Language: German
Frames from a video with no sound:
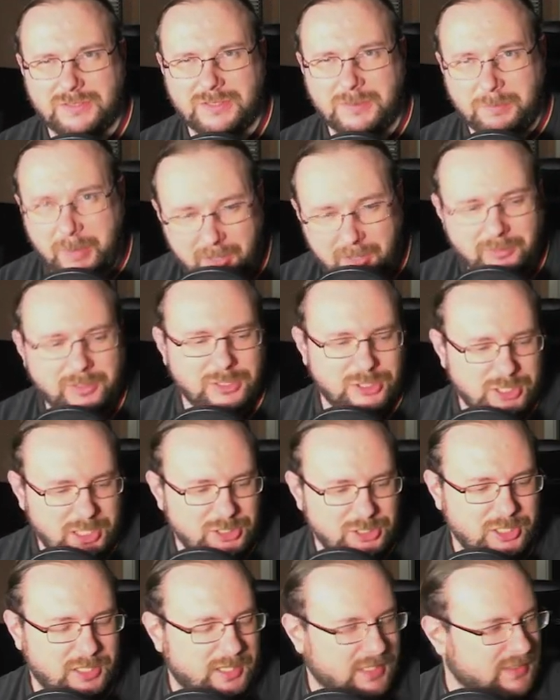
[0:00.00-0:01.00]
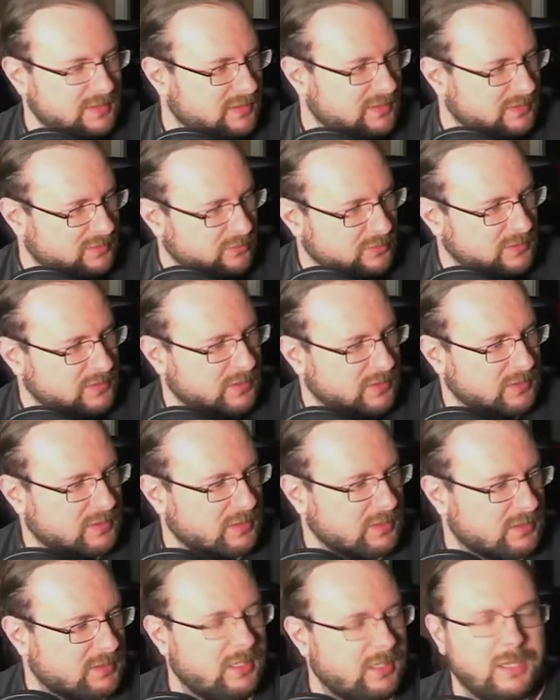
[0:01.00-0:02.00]
die Pioneer Challenger Decks, so ist
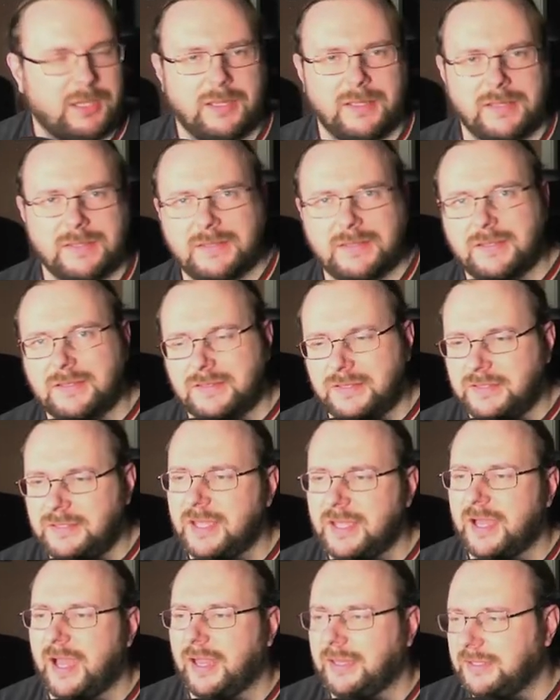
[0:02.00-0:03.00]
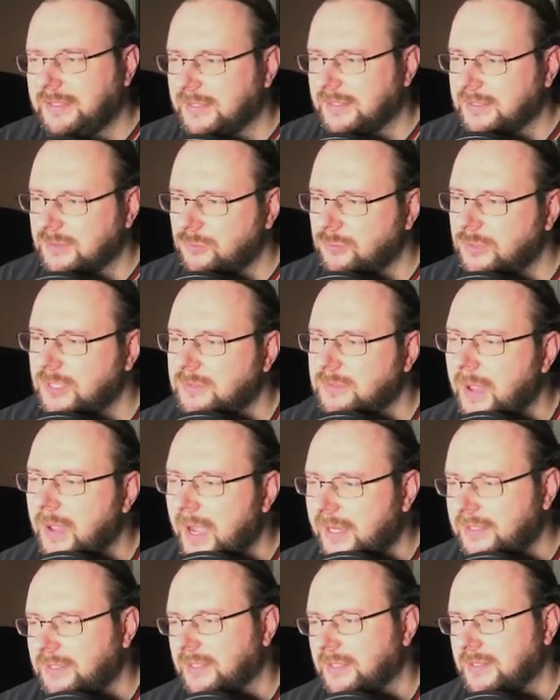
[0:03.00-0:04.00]
richtig, äh, sind ja eigentlich ganz cool. Ich
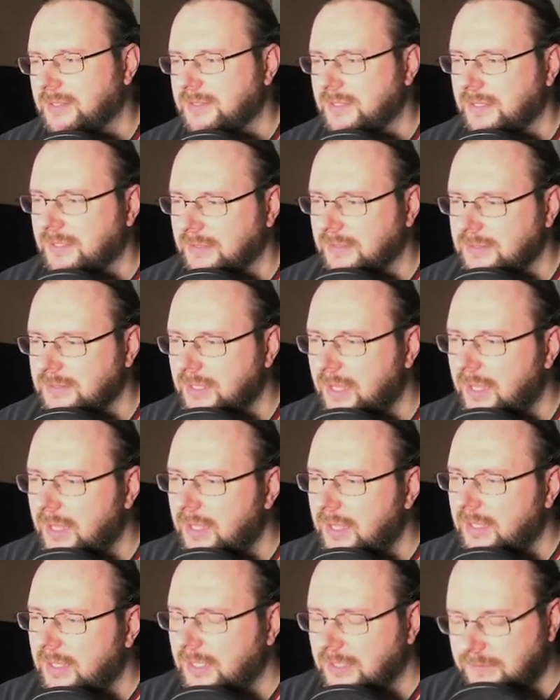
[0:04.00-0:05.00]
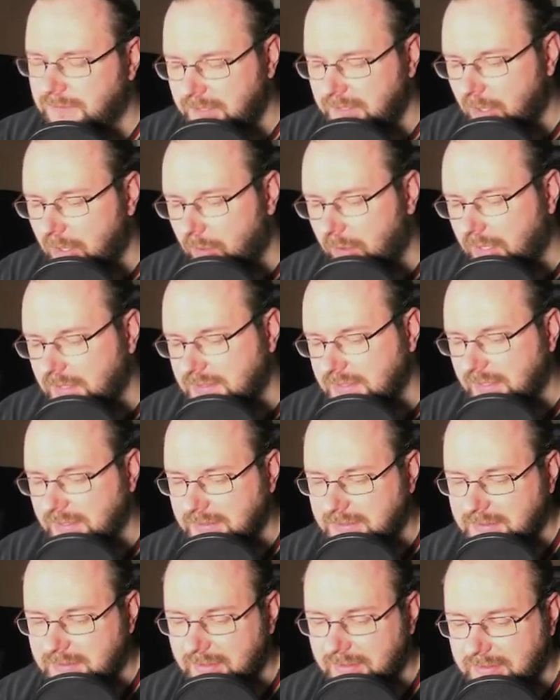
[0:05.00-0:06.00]
mag die ja tatsächlich. Ich finde die auch als,
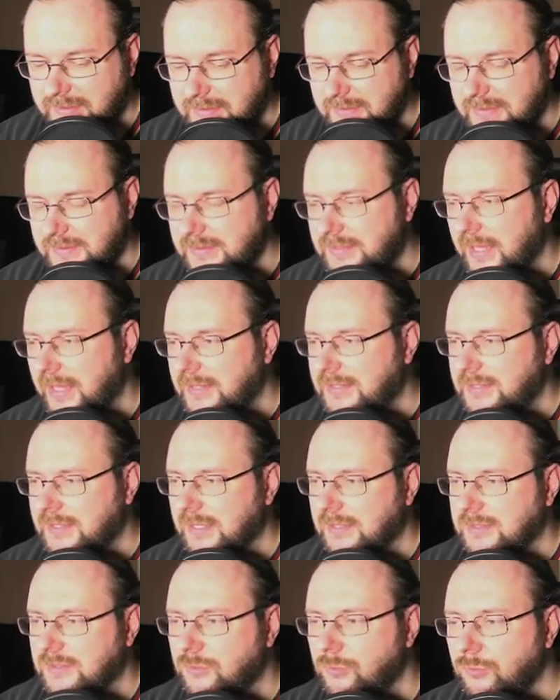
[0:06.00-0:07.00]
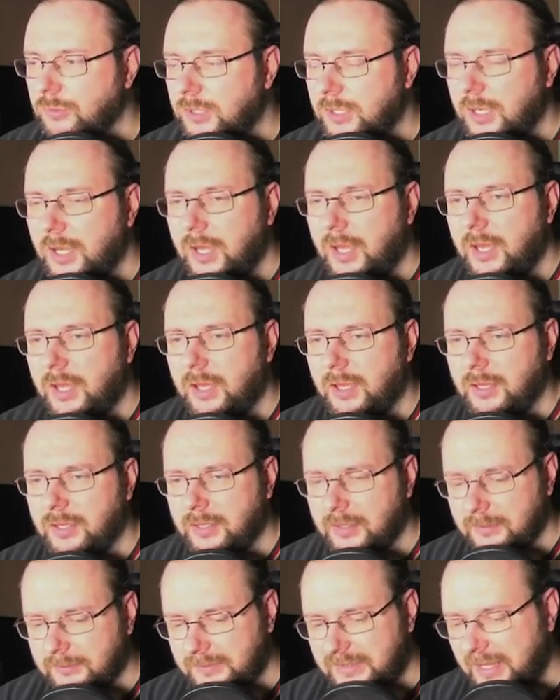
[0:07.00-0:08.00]
als, als Sets ganz cool.
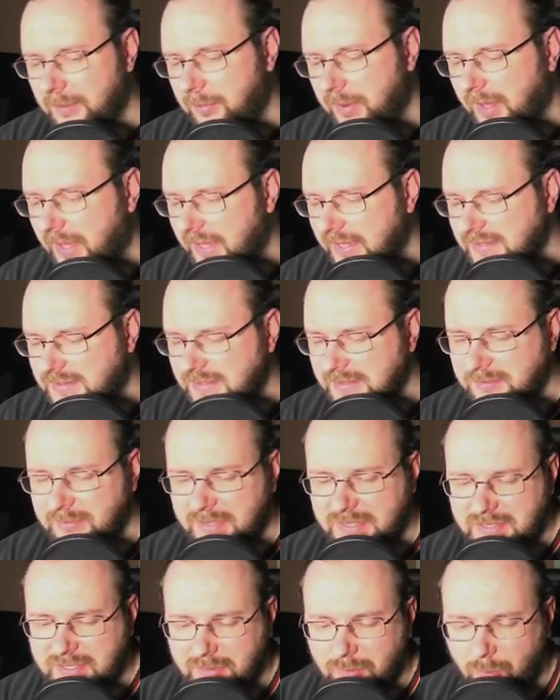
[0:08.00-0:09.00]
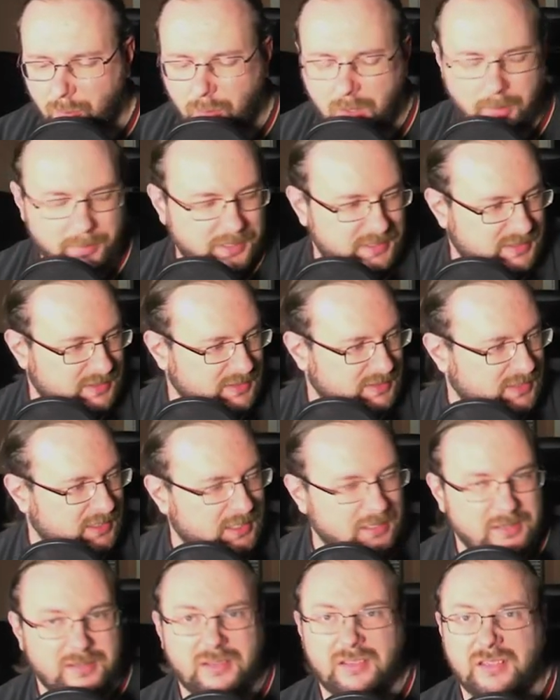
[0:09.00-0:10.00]
Äh, der Preis ist ein bisschen hoch, habe ich jetzt
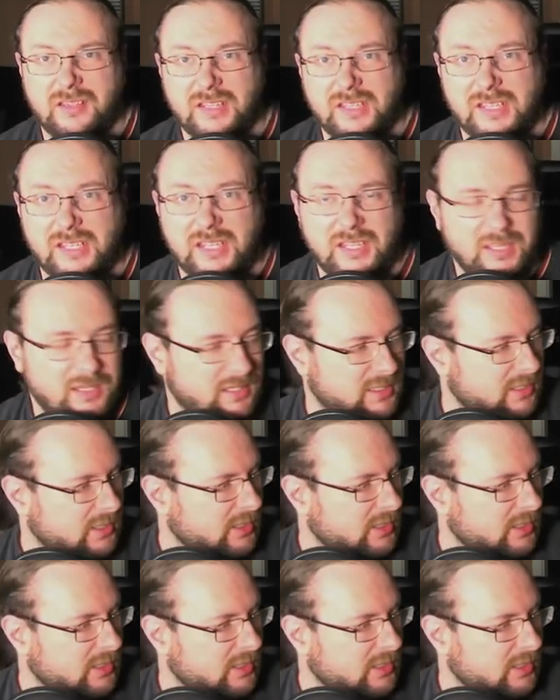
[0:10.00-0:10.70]
gesehen. Äh.